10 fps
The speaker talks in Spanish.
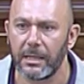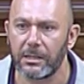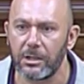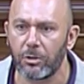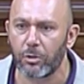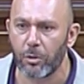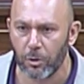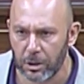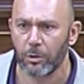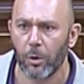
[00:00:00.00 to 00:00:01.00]
¿Es estos
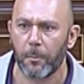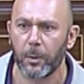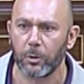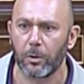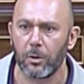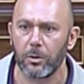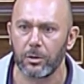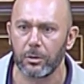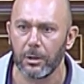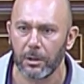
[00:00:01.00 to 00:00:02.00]
son estos los
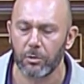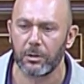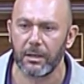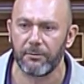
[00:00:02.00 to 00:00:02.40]
protocolos que usted